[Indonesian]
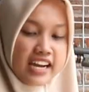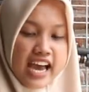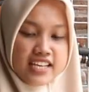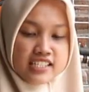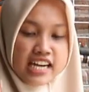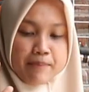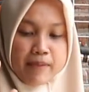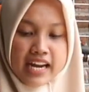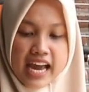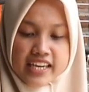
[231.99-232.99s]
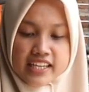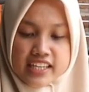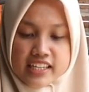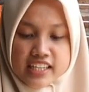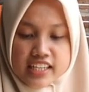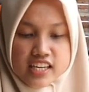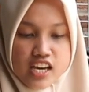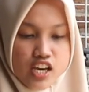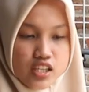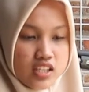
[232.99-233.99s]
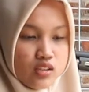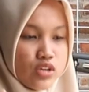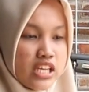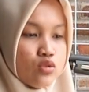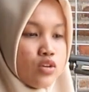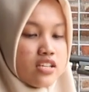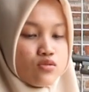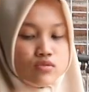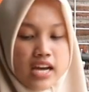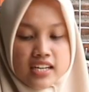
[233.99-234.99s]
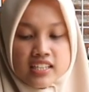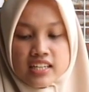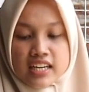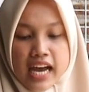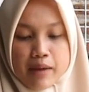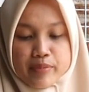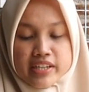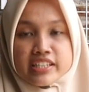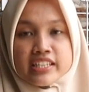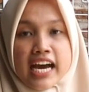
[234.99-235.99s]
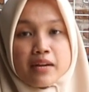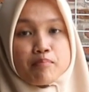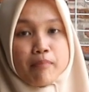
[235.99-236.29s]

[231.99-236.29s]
nah senapan angin ini tentunya juga sudah dilengkapi dengan